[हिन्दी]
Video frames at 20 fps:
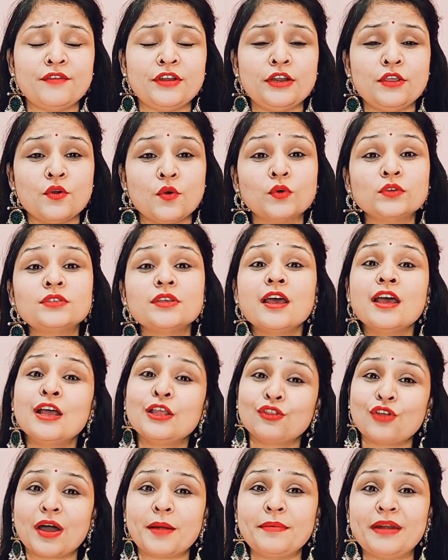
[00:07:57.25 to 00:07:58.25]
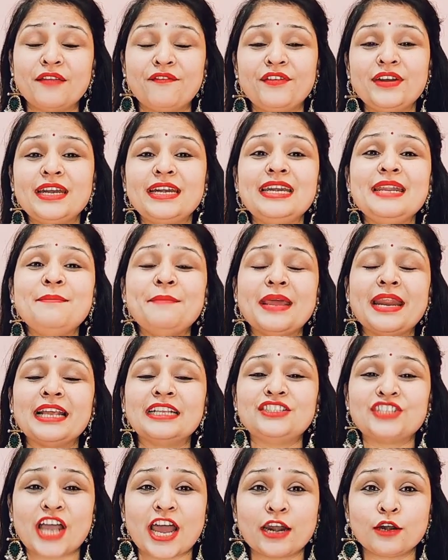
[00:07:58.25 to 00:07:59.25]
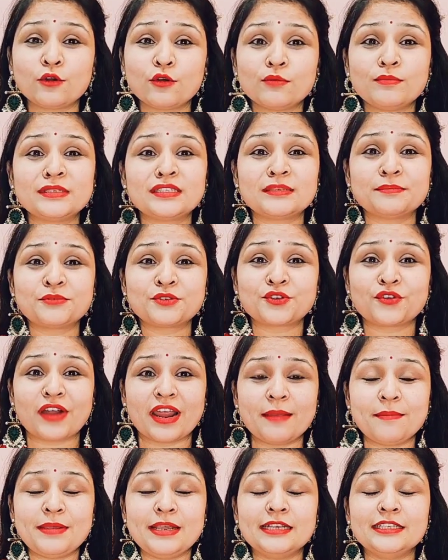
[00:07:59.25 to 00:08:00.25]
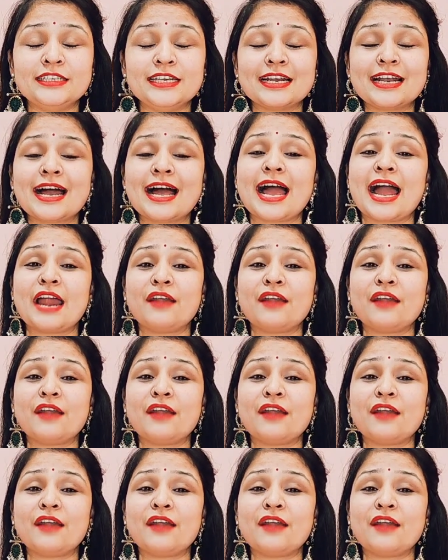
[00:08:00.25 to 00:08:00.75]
वीडियोस तो आप डेफिनेटली मेरे चैनल को भी सब्सक्राइब कीजिएगा